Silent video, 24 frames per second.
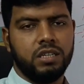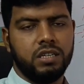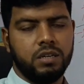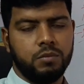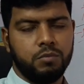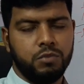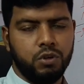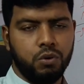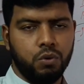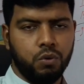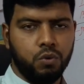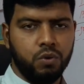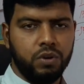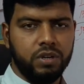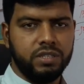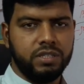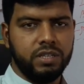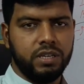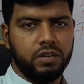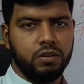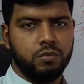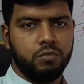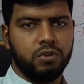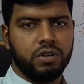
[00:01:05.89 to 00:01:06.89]
জানেন আপনি লোগো
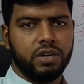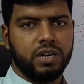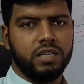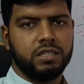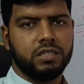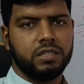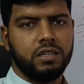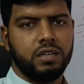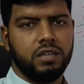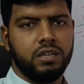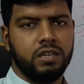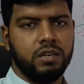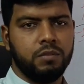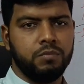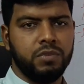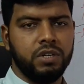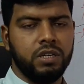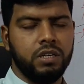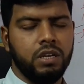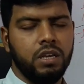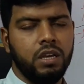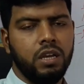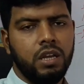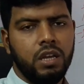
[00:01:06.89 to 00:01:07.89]
ডিজাইনের উপর কাজ করেন
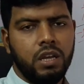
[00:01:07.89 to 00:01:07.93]
আপনি